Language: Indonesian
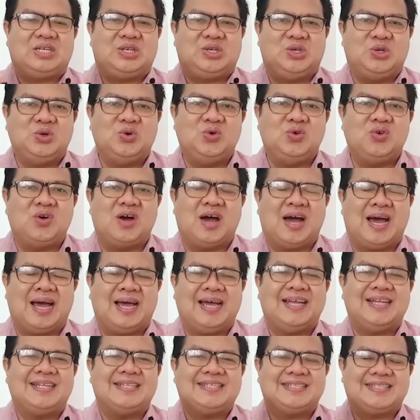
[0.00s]

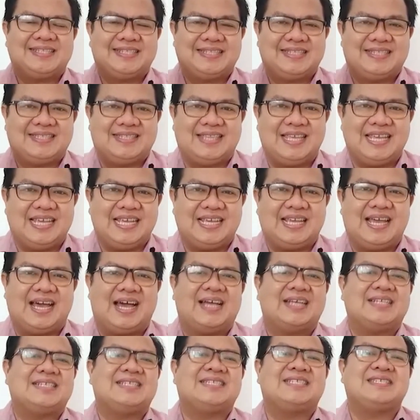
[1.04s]
dua,
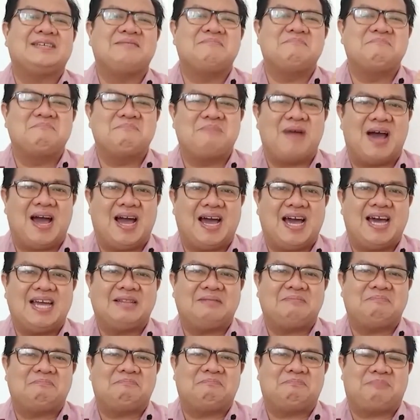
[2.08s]
tiga.
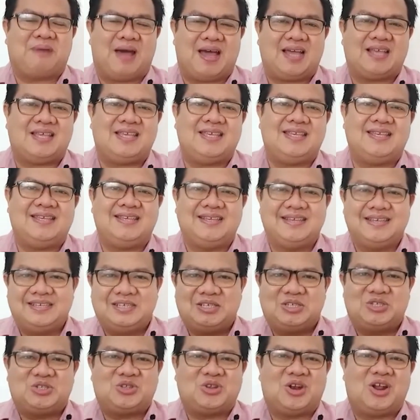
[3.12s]
Semangat pagi.
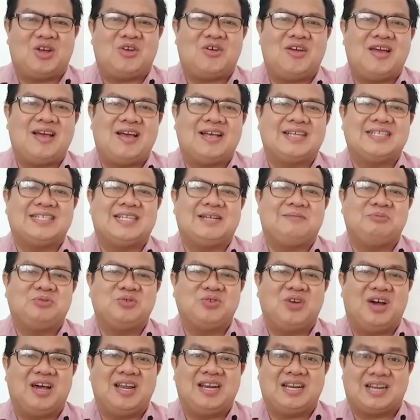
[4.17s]
Suraku yang kasih dalam
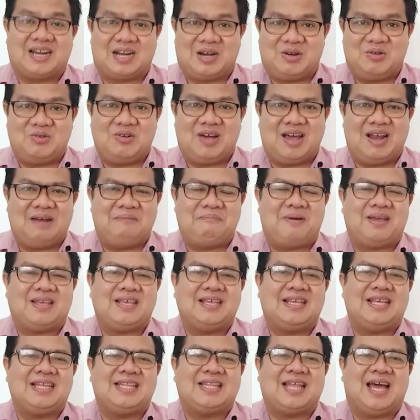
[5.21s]
Tuhan, renungan
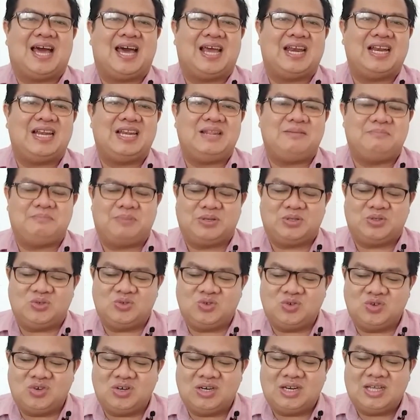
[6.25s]
pagi kita hari ini
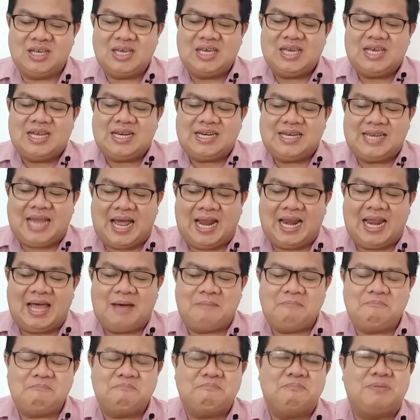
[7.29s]
berjudul
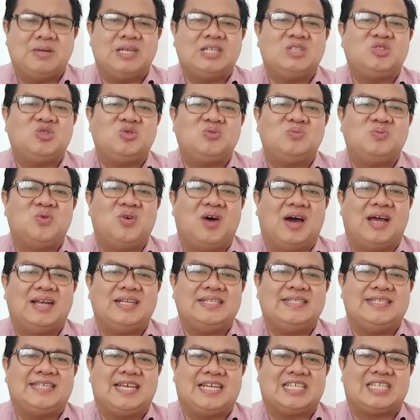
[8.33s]
Dalam
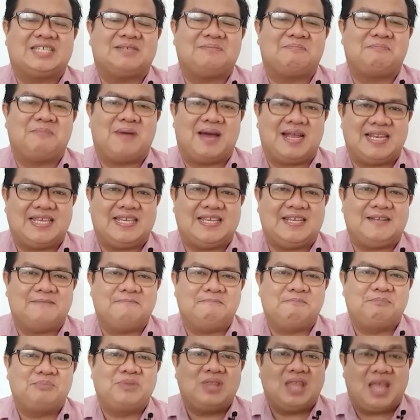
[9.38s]
Pertumbuhan Jasmani.
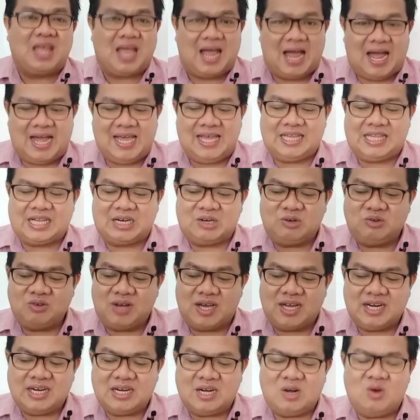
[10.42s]
Ayat
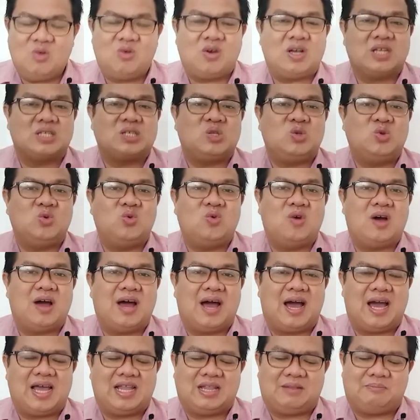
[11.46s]
renungan Lukas
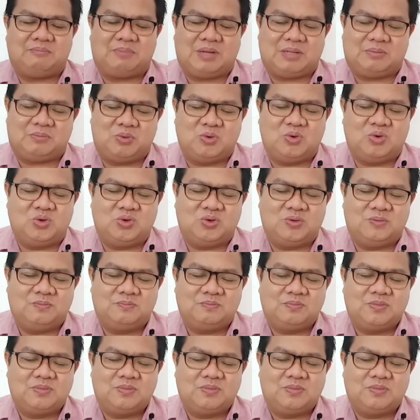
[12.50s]
2 ayat 40.